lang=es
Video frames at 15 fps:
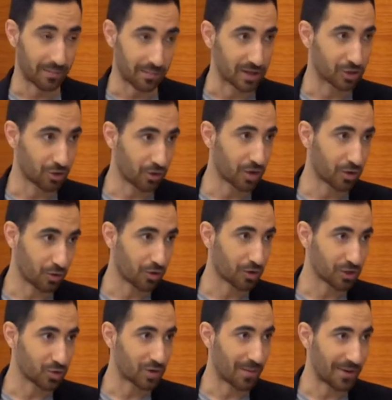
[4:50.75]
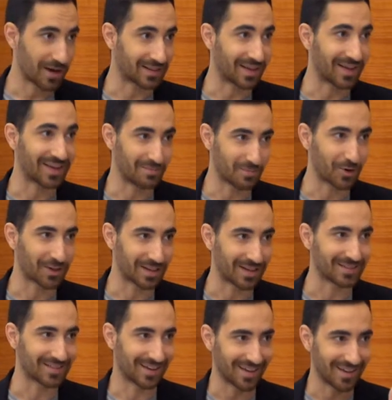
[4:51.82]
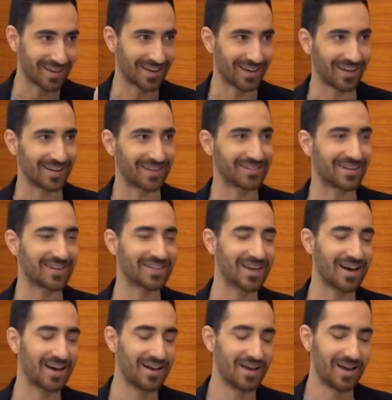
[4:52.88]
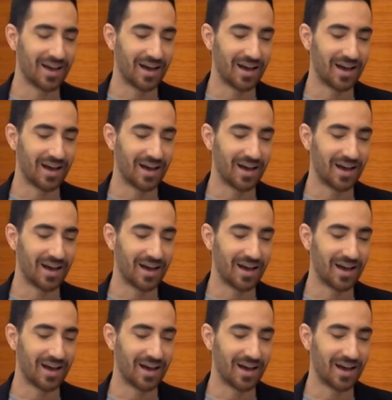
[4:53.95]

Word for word: inversión, que yo creo que es una parte importante y que interesa